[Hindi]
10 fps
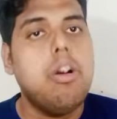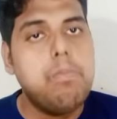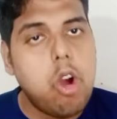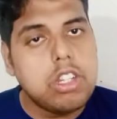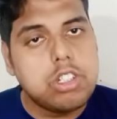
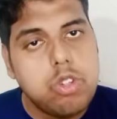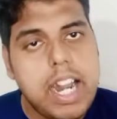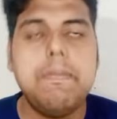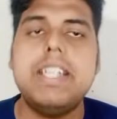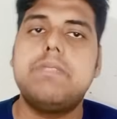वो
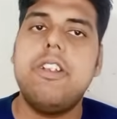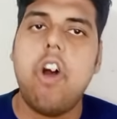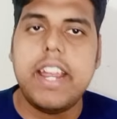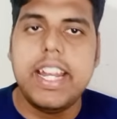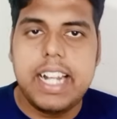स्टूडेंट भी इस पर
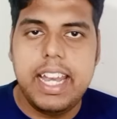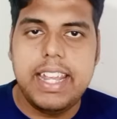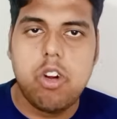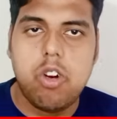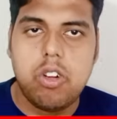लॉगिन करने की
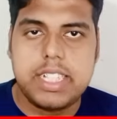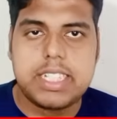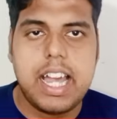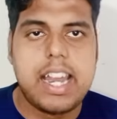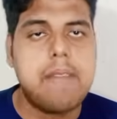कोशिश
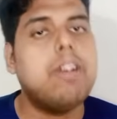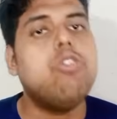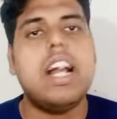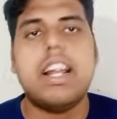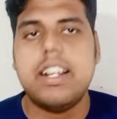कर रहे हैं बट
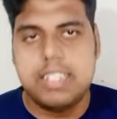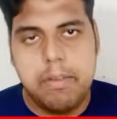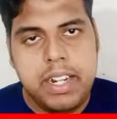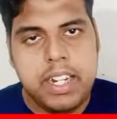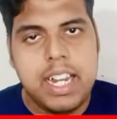उनका जब
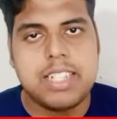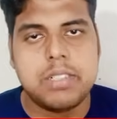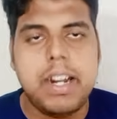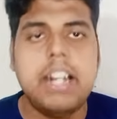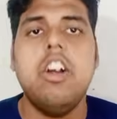
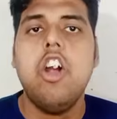असेसमेंट